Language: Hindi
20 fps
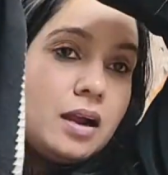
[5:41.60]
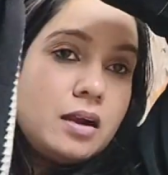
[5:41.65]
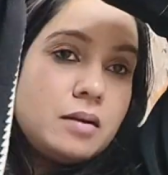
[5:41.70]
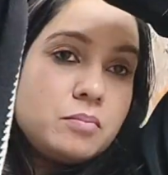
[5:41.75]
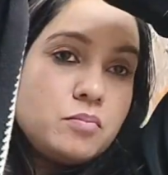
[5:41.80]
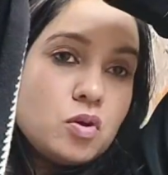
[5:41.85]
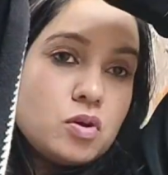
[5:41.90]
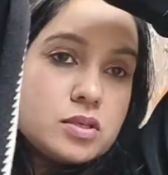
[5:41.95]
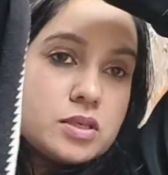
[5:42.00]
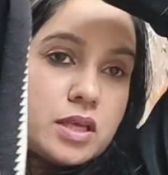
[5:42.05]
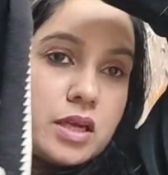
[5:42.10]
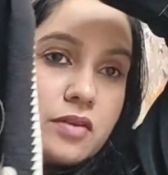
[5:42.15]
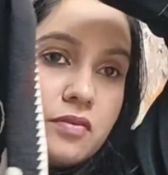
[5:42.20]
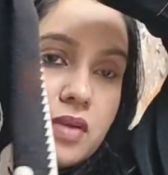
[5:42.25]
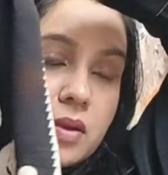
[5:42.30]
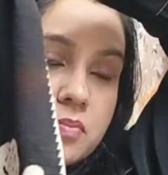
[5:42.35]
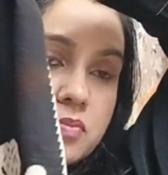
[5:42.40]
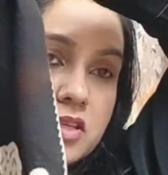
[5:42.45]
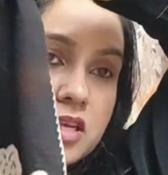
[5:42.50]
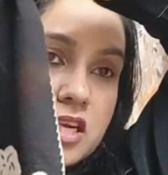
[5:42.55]
एंड बहुत सारी
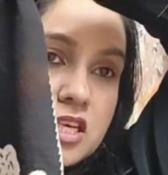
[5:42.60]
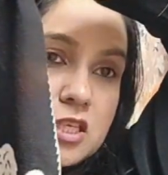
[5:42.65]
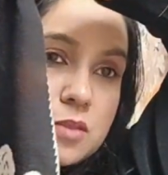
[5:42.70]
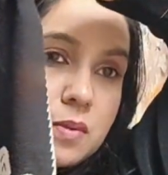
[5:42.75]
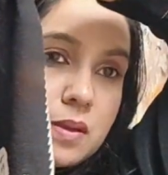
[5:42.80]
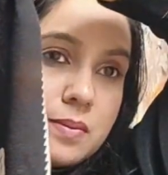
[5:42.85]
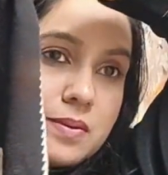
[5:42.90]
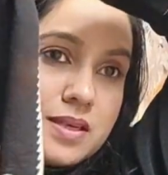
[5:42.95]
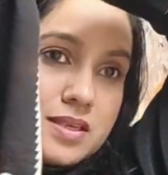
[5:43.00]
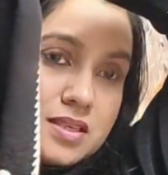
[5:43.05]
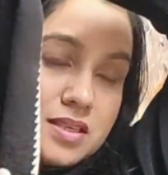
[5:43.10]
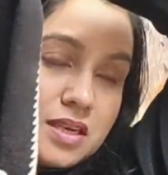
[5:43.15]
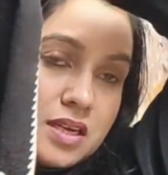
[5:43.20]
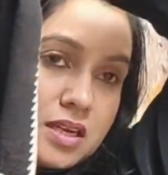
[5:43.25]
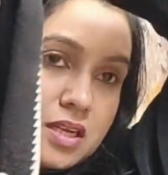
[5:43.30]
वेबसाइट्स पे भी इस तरह